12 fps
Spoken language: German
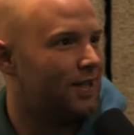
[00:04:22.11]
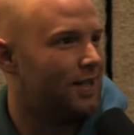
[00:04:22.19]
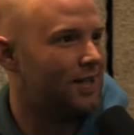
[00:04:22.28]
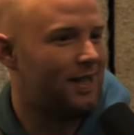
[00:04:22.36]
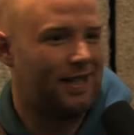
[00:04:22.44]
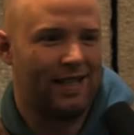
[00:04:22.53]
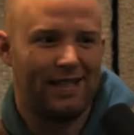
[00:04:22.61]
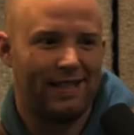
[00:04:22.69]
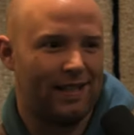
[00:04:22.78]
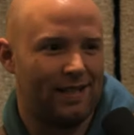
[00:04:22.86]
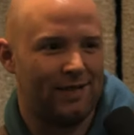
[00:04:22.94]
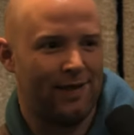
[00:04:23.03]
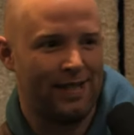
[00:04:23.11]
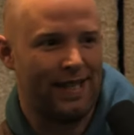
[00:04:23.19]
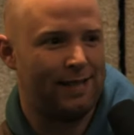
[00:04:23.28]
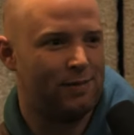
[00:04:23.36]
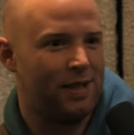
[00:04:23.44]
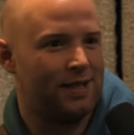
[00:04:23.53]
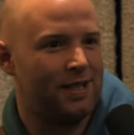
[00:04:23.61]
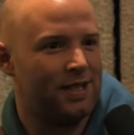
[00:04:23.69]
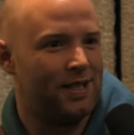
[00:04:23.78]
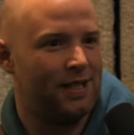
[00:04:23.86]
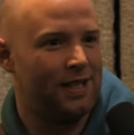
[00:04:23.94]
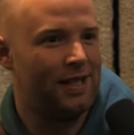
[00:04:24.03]
das, jetzt, das, das versetzt mich jetzt nicht
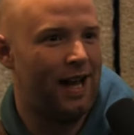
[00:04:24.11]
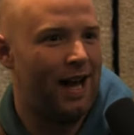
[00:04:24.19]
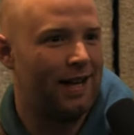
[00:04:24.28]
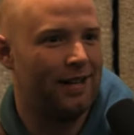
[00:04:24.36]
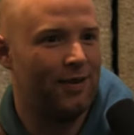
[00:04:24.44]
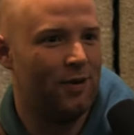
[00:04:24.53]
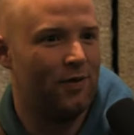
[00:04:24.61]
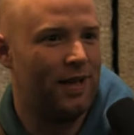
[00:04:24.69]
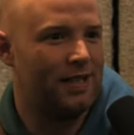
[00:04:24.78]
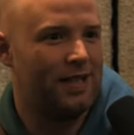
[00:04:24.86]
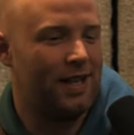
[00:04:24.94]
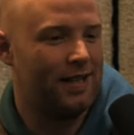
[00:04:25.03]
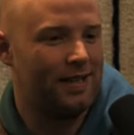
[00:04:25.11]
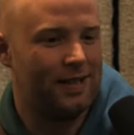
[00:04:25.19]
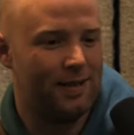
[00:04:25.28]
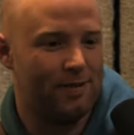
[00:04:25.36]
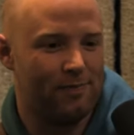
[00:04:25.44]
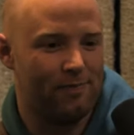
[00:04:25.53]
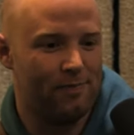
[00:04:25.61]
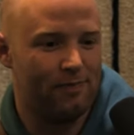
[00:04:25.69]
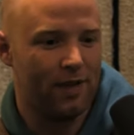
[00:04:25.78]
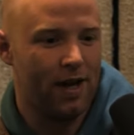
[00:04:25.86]
in die Lage irgendwie, dass ich jetzt ähm,